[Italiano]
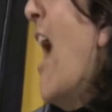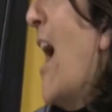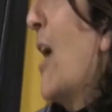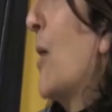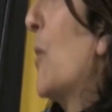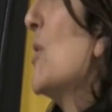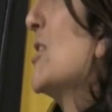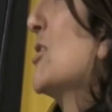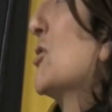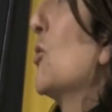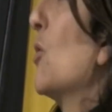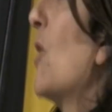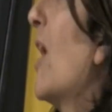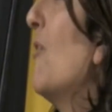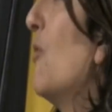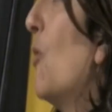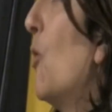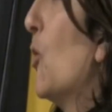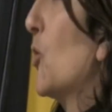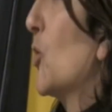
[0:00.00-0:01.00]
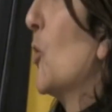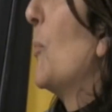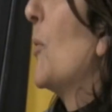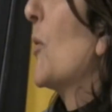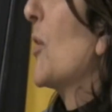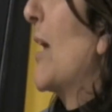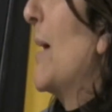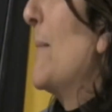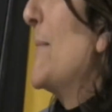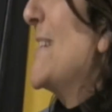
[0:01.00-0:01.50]
a questo lavoro,
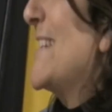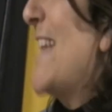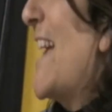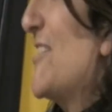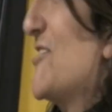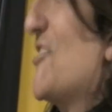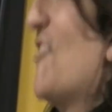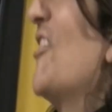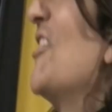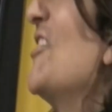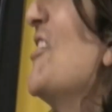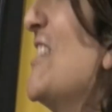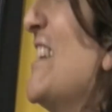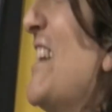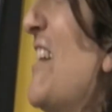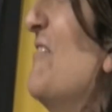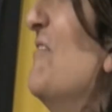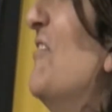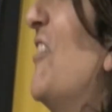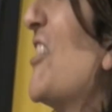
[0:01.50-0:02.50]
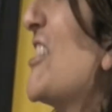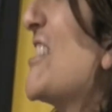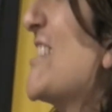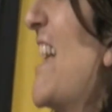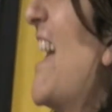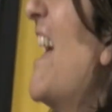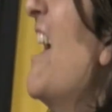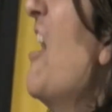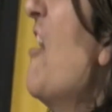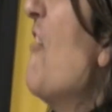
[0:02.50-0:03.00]
porca miseria, cioè, voglio dire,
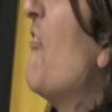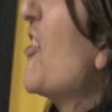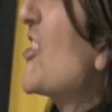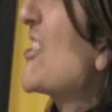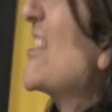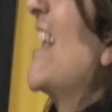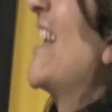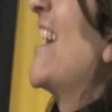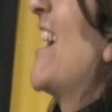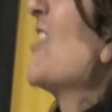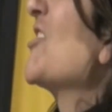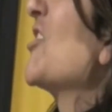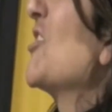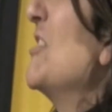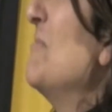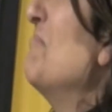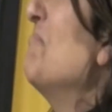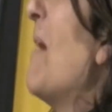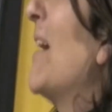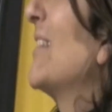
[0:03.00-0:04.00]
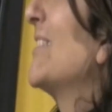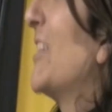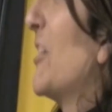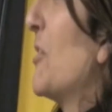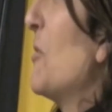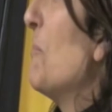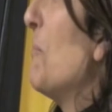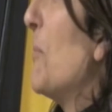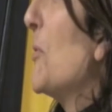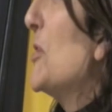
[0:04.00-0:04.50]
forse, forse, è il caso di
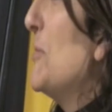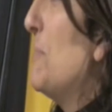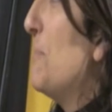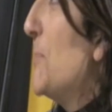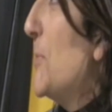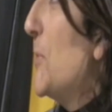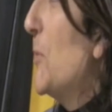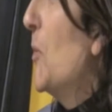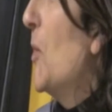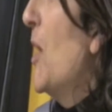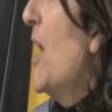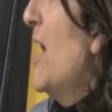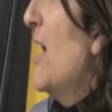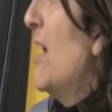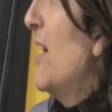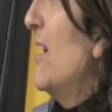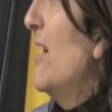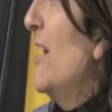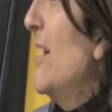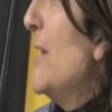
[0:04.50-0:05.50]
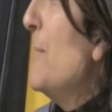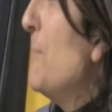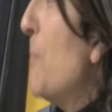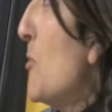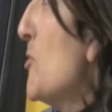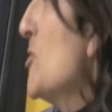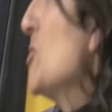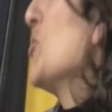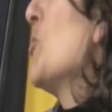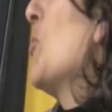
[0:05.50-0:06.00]
battere un po' di più eh, i
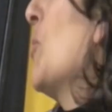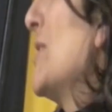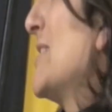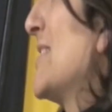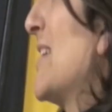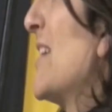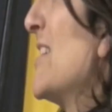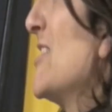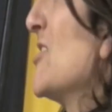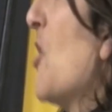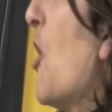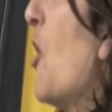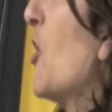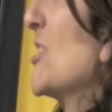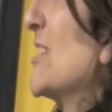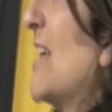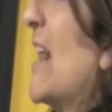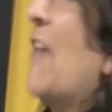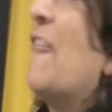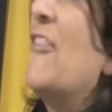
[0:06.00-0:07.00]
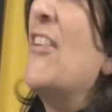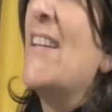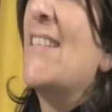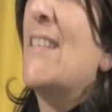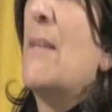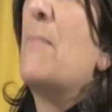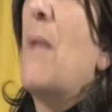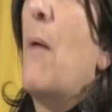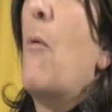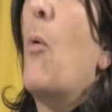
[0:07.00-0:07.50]
pugni su questa risorsa, alla
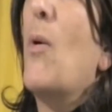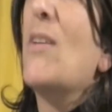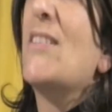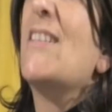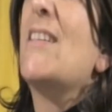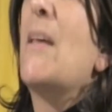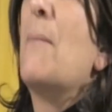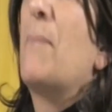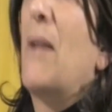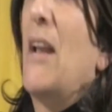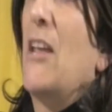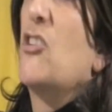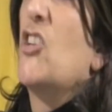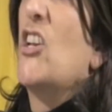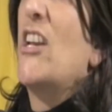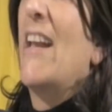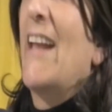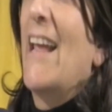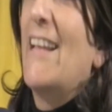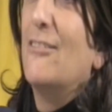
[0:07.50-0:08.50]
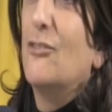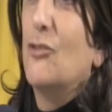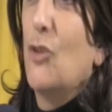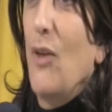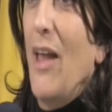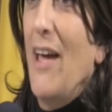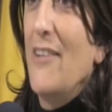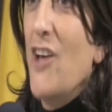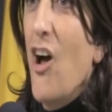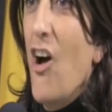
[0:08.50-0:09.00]
fine sembriamo quasi sempre la
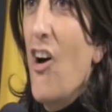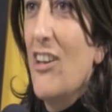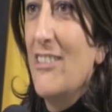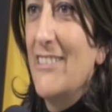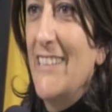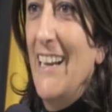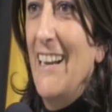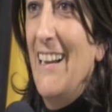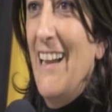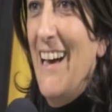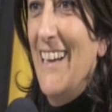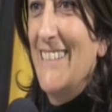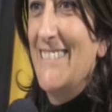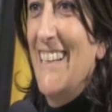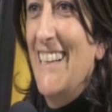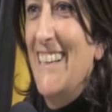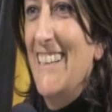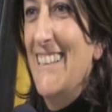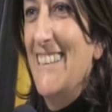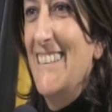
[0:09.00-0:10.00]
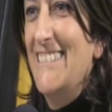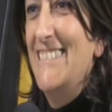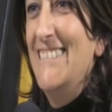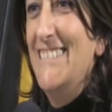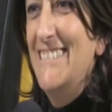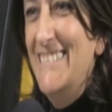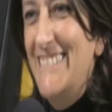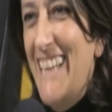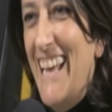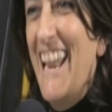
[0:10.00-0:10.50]
cenerentola no? della, del,
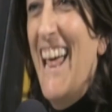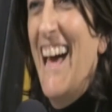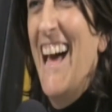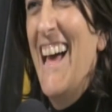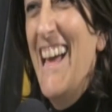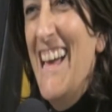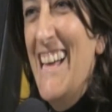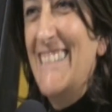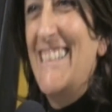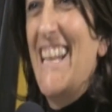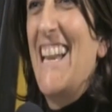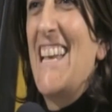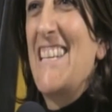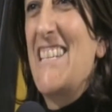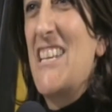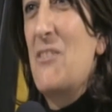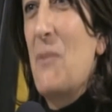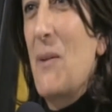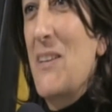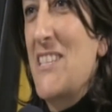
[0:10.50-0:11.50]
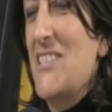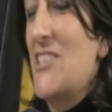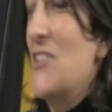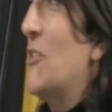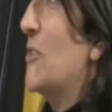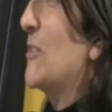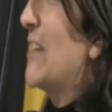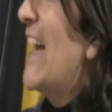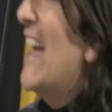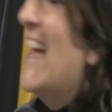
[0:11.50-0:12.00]
del, della,
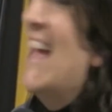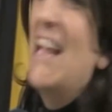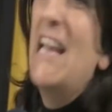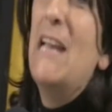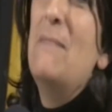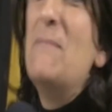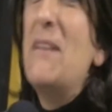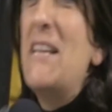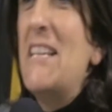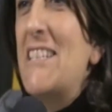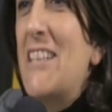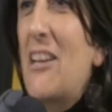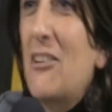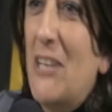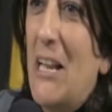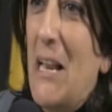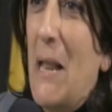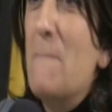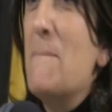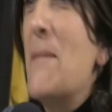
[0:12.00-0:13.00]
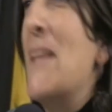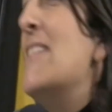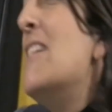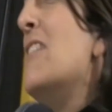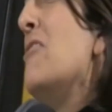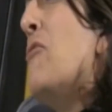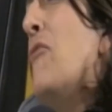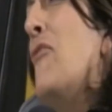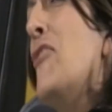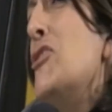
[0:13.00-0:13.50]
situazione, il Ministero
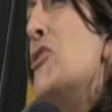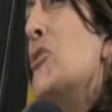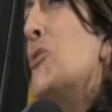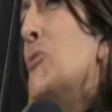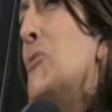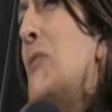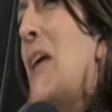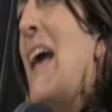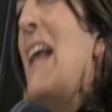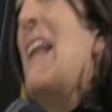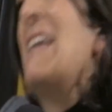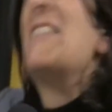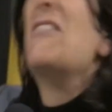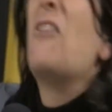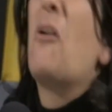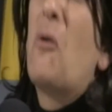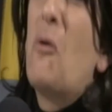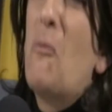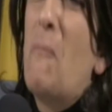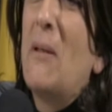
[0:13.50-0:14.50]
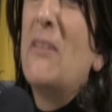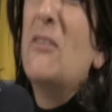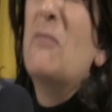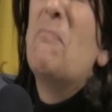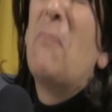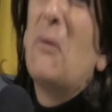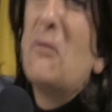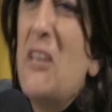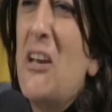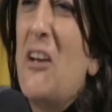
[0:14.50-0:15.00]
dell'Ambiente, l'ufficio tutela si occupa
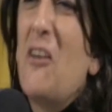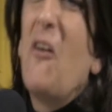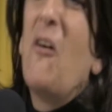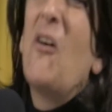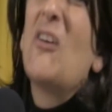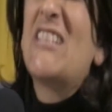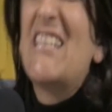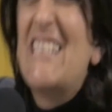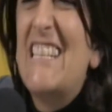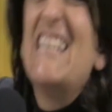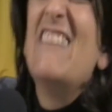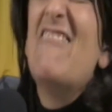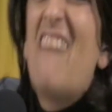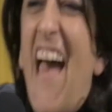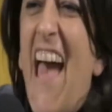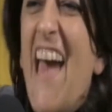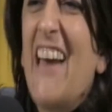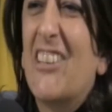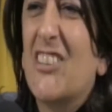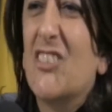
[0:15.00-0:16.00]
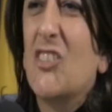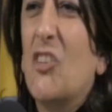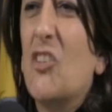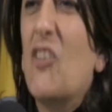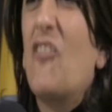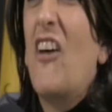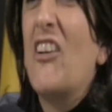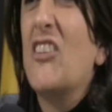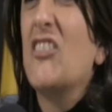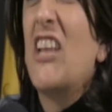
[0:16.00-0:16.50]
di un po' di cose, si
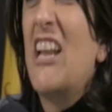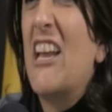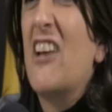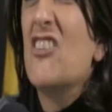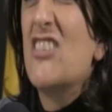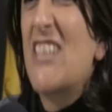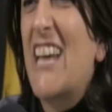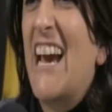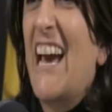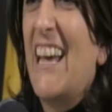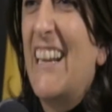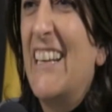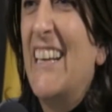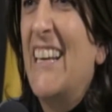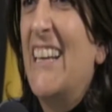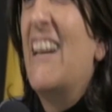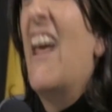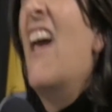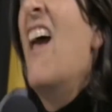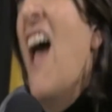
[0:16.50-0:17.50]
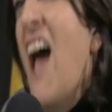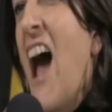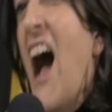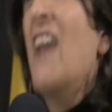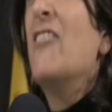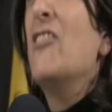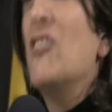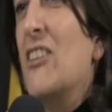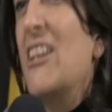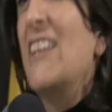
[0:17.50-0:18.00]
divertono, fanno delle cose carine,
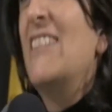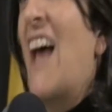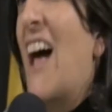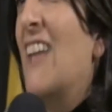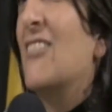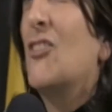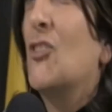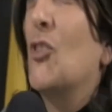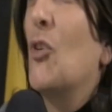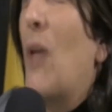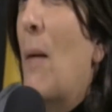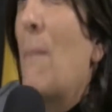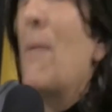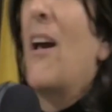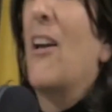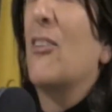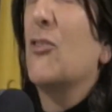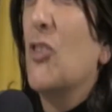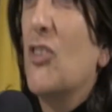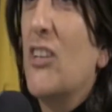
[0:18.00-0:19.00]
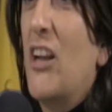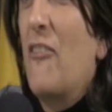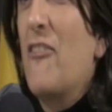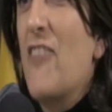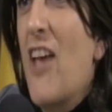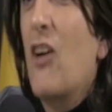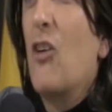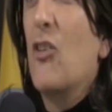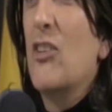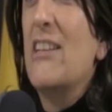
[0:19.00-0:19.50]
hanno redatto la
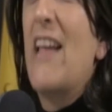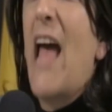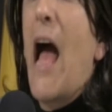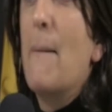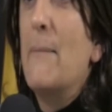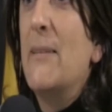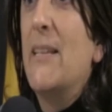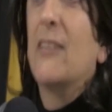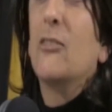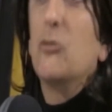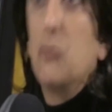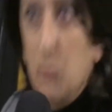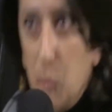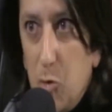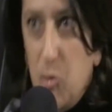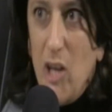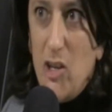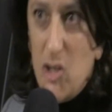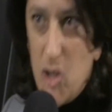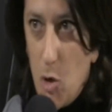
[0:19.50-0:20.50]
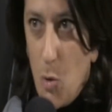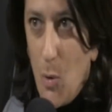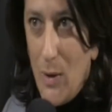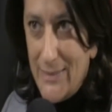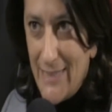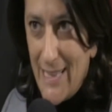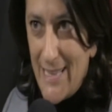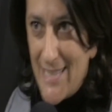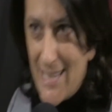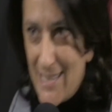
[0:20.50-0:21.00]
cartografia con gli habitat su tutti e
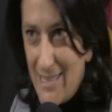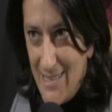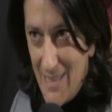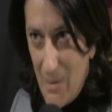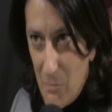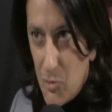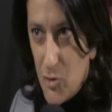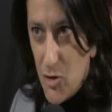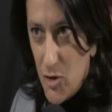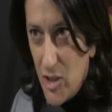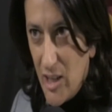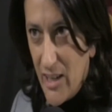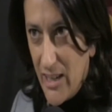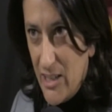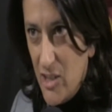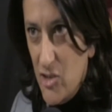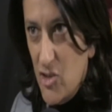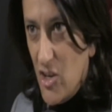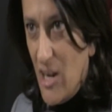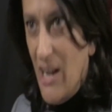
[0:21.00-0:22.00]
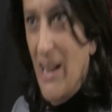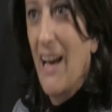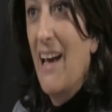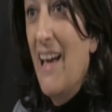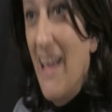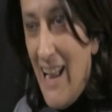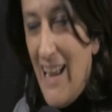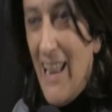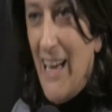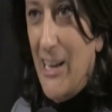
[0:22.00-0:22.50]
50 i siti, siamo riusciti a redigere la,
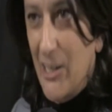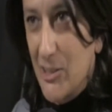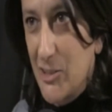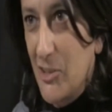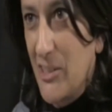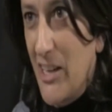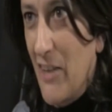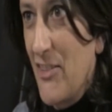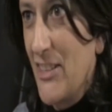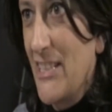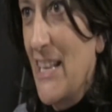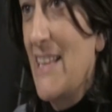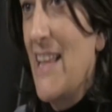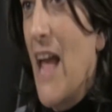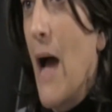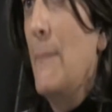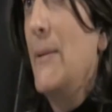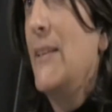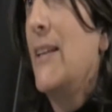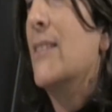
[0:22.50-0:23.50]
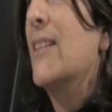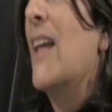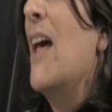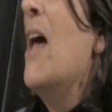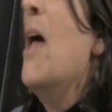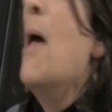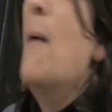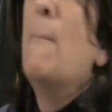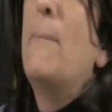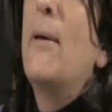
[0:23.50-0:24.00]
la cartografia degli habitat,
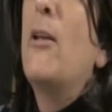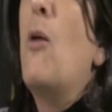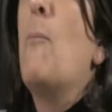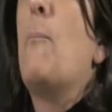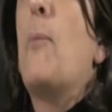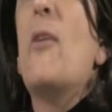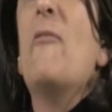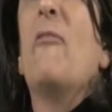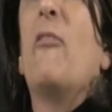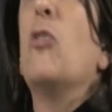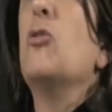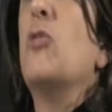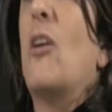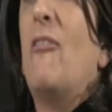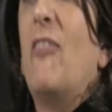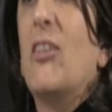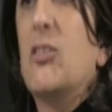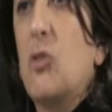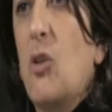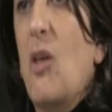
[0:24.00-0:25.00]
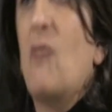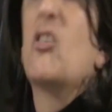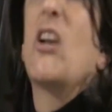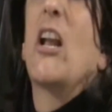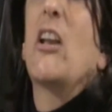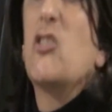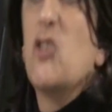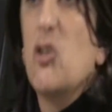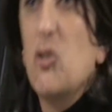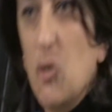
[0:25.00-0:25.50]
però poi in fondo ha fatto
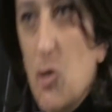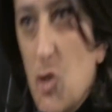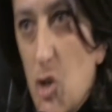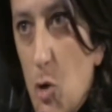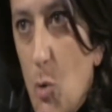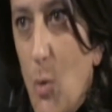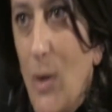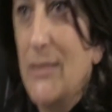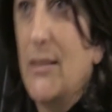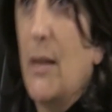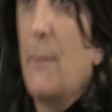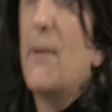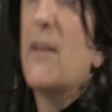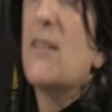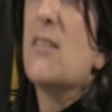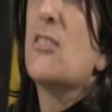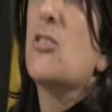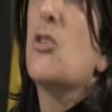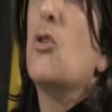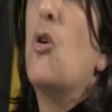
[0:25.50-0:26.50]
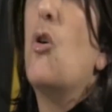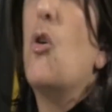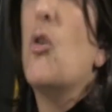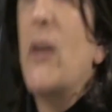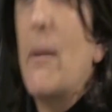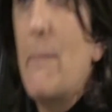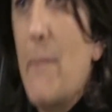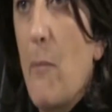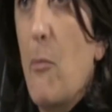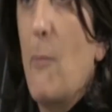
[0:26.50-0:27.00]
lavorare 150
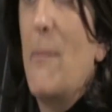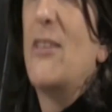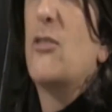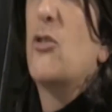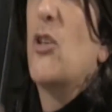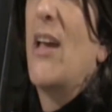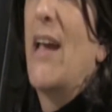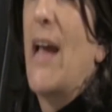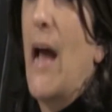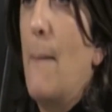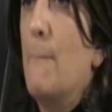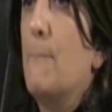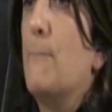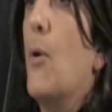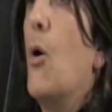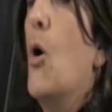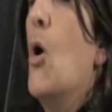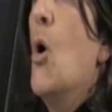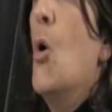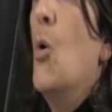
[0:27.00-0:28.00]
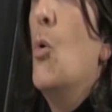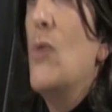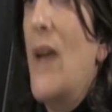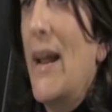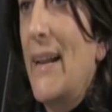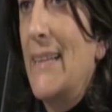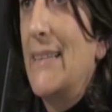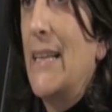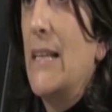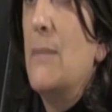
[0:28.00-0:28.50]
persone, abbiamo messo in campo
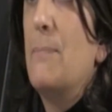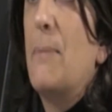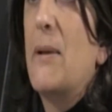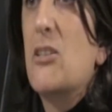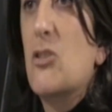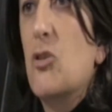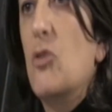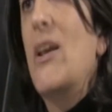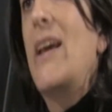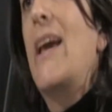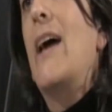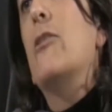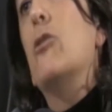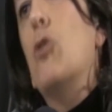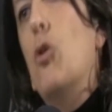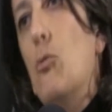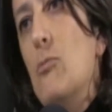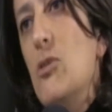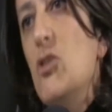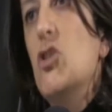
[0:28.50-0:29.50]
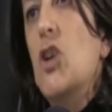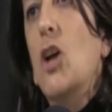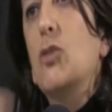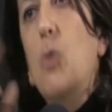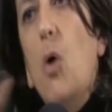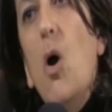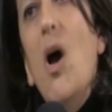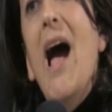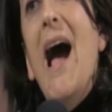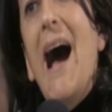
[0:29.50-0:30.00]
una rete di persone che hanno
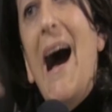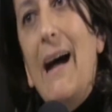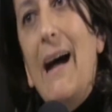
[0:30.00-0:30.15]
cominciato